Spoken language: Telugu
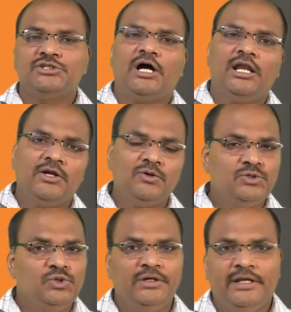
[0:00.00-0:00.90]
చాలా
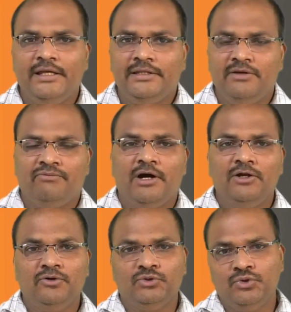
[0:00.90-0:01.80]
రోజుల నుంటే దీన్ని
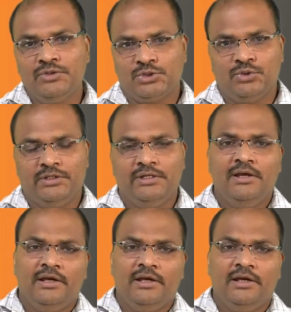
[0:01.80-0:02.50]
ఫాలో అవుతూ వస్తుంది